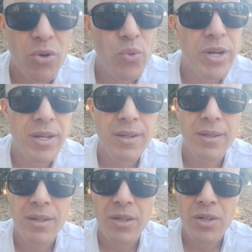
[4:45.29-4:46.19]
يخون
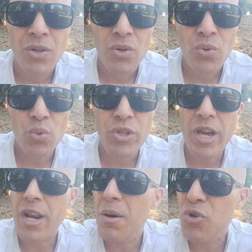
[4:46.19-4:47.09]

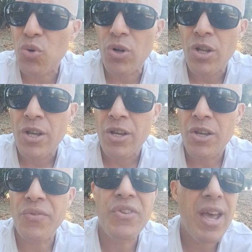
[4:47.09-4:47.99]
وداير هاك شغل
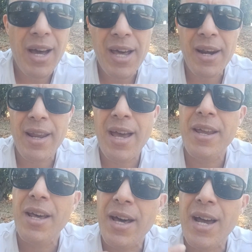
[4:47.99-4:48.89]
يفتخر
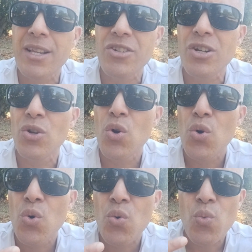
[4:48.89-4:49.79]
انا راجل
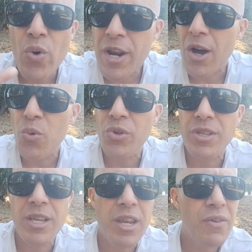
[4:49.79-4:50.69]
وانا خونت
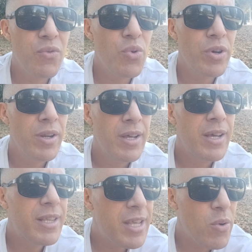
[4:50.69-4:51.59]
تليفون
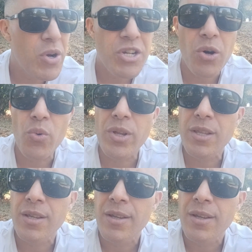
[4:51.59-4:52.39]
انت واش خونت